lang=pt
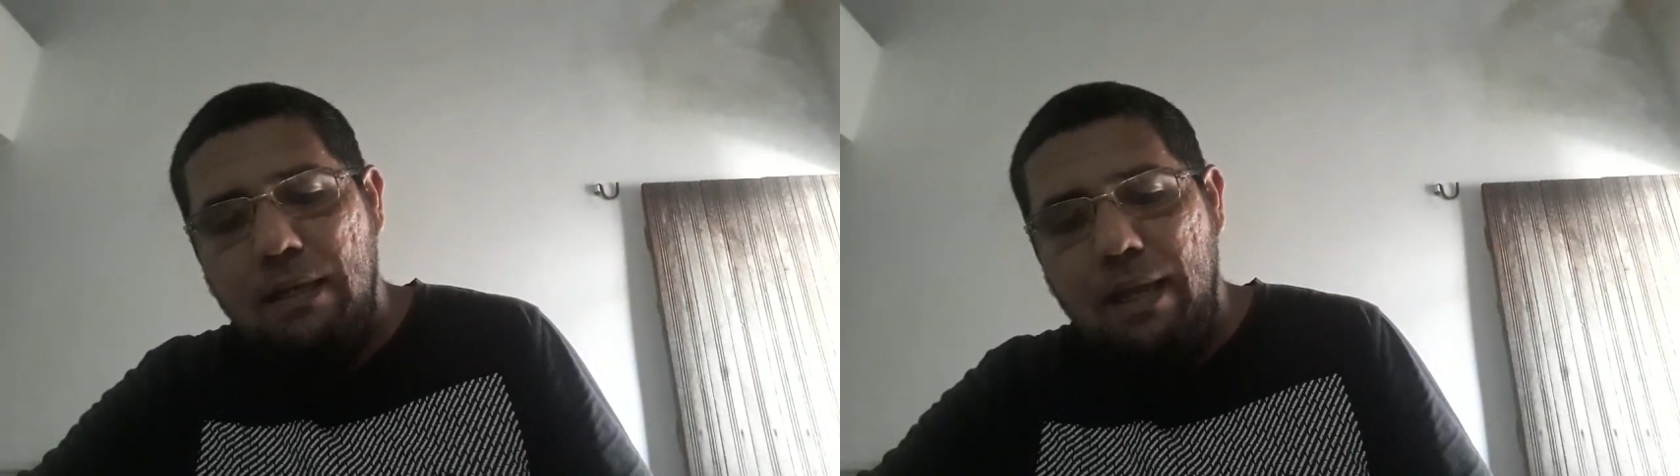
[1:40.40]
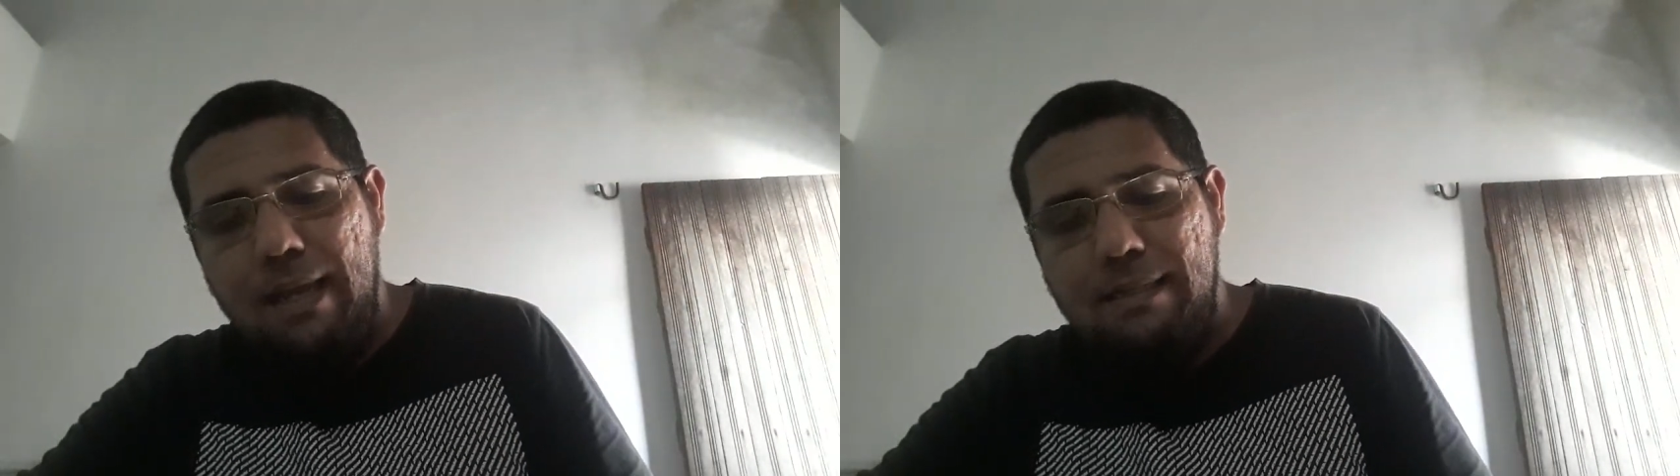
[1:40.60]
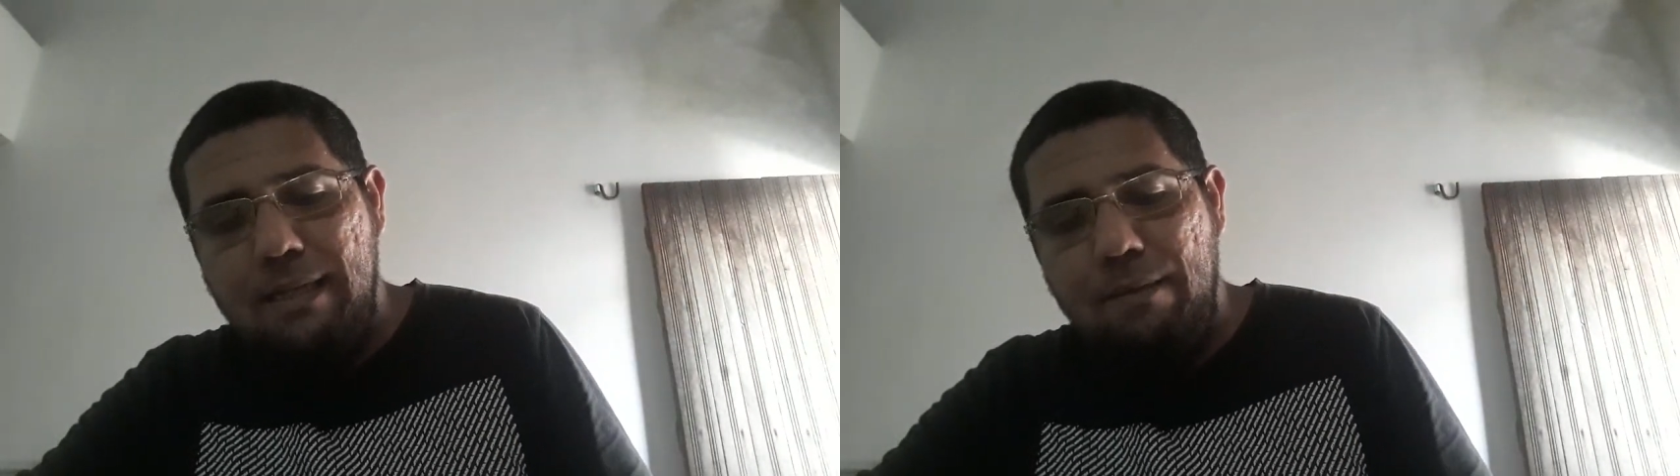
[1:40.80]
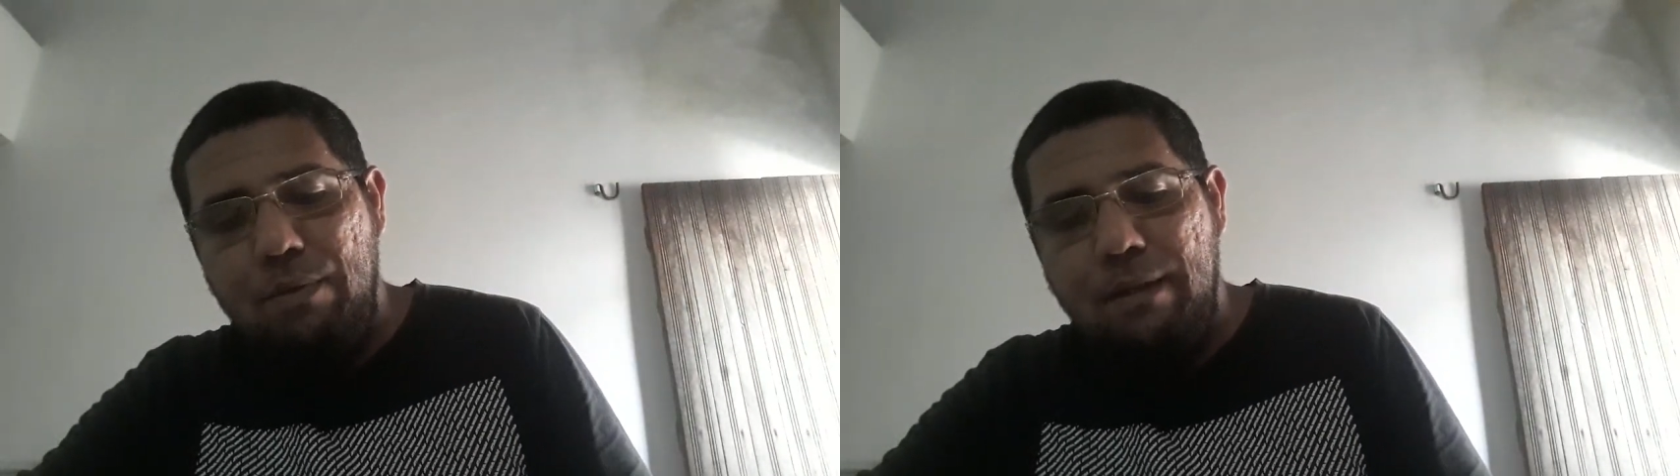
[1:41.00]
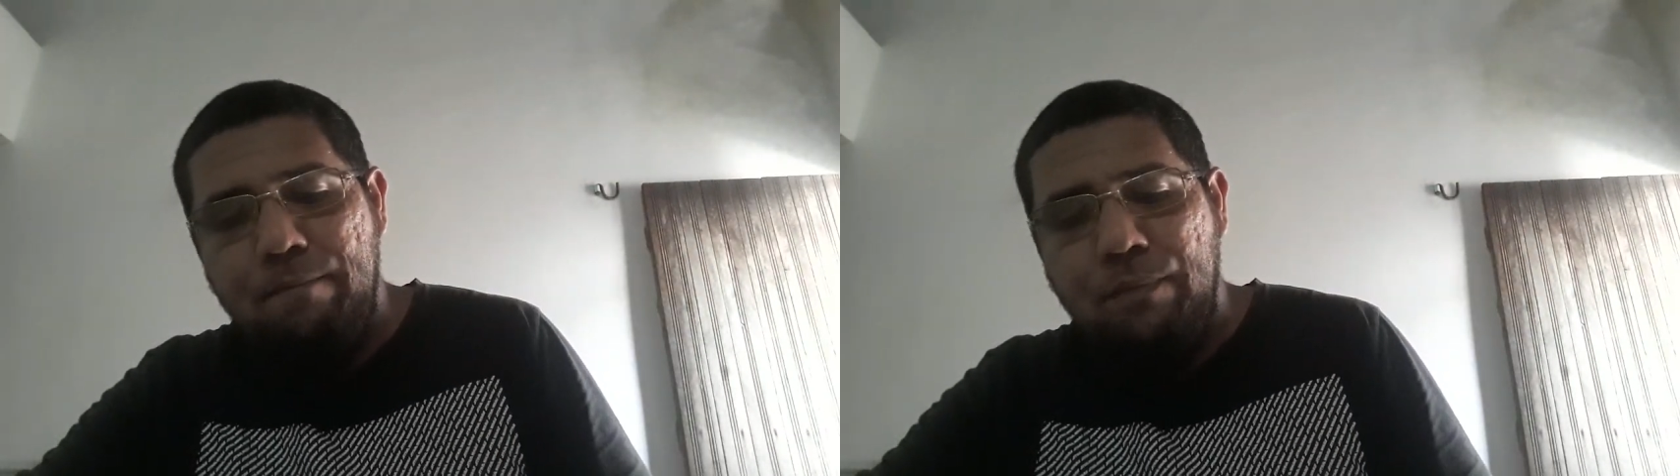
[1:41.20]
que
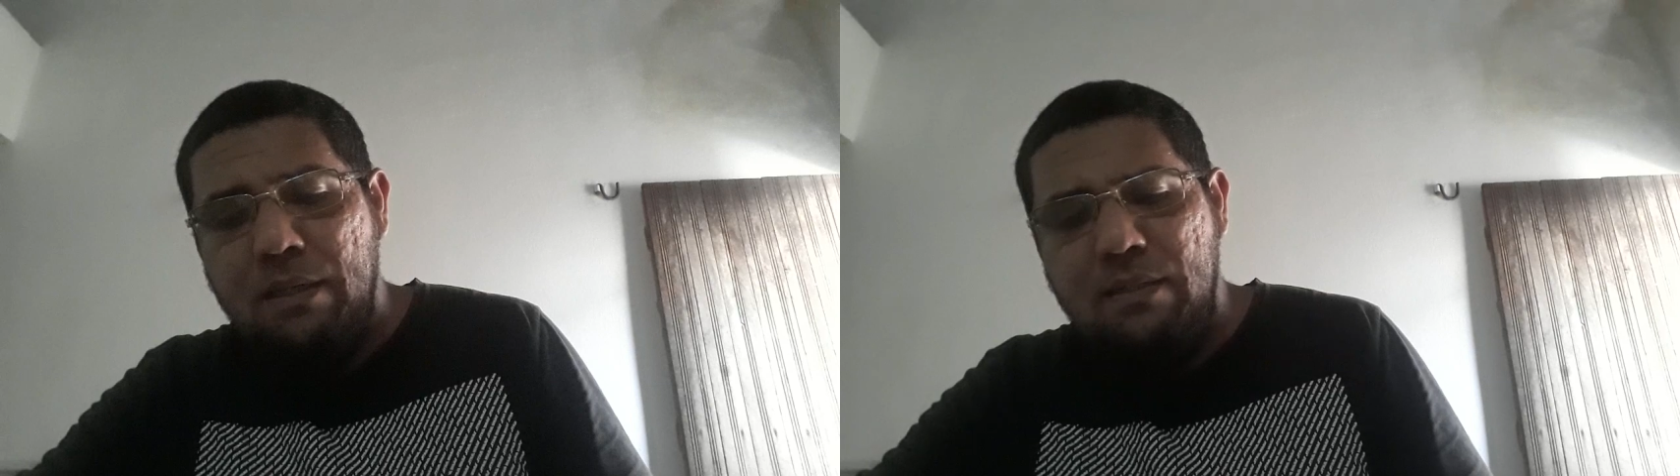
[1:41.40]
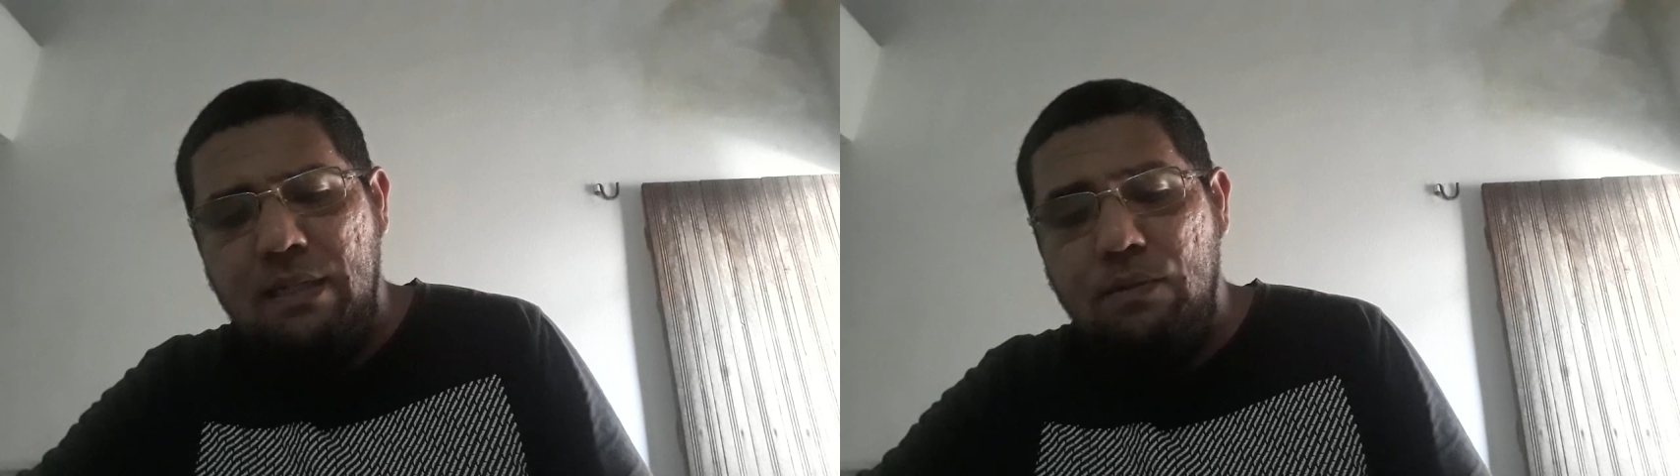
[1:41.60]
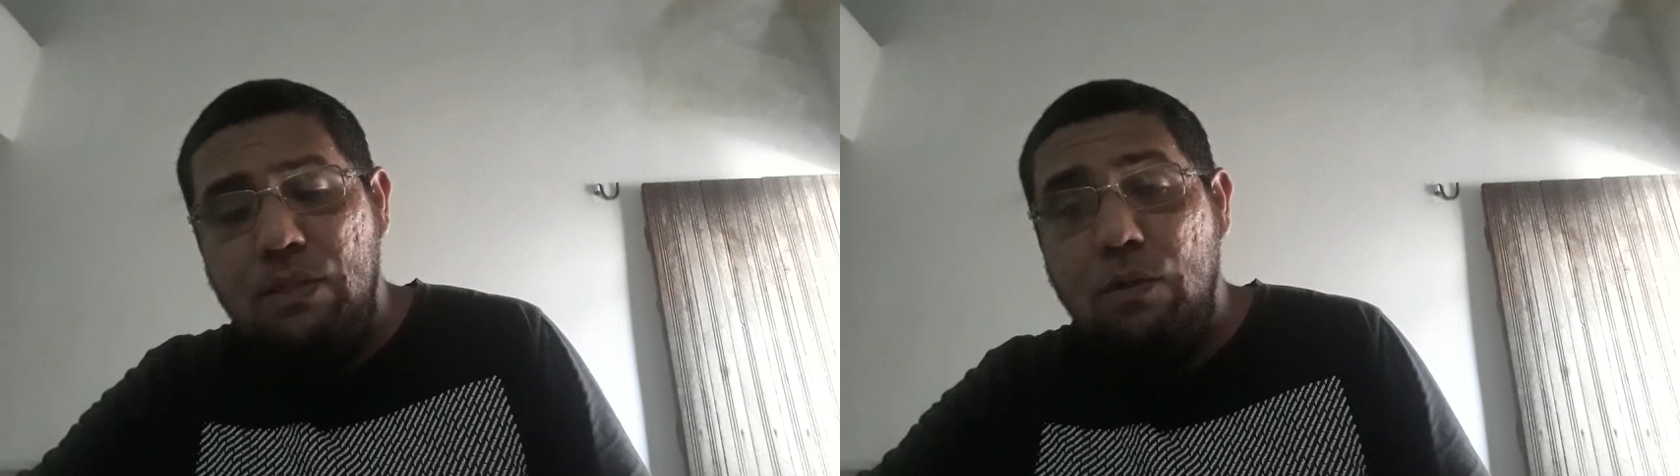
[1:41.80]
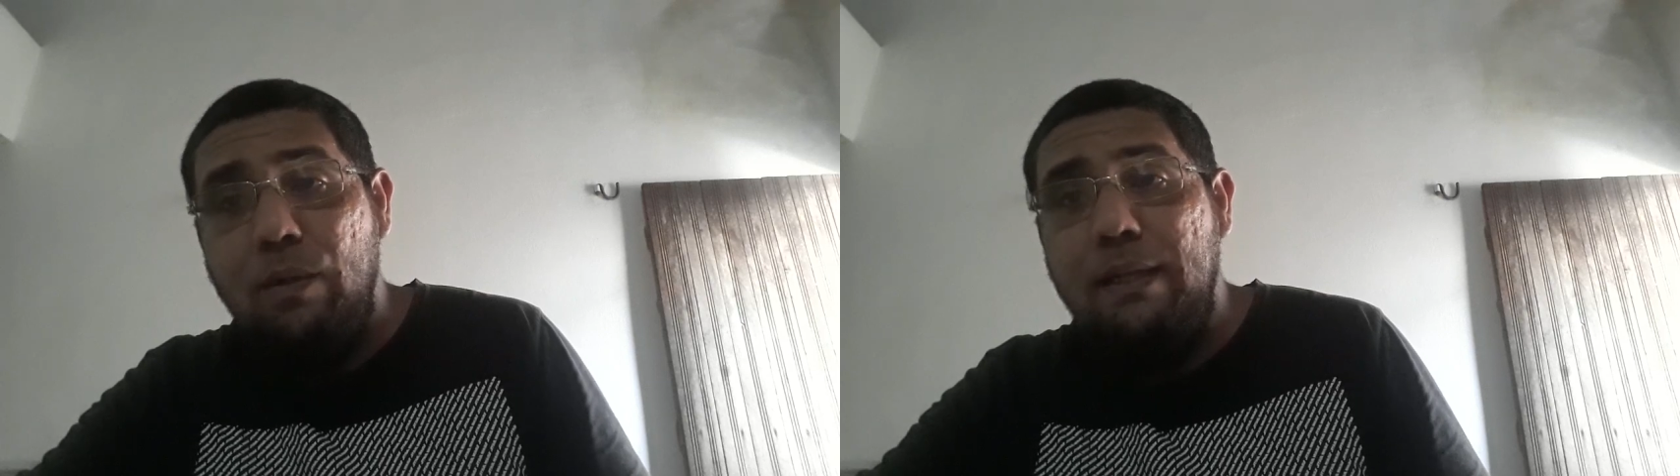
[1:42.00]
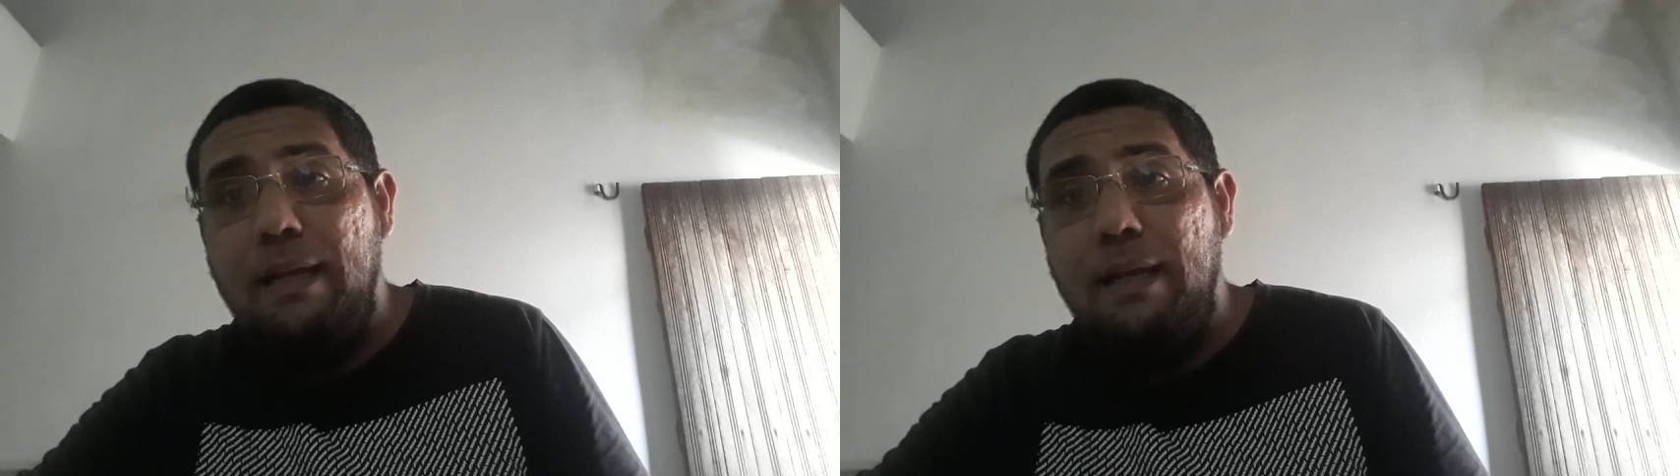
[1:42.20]
recebem 150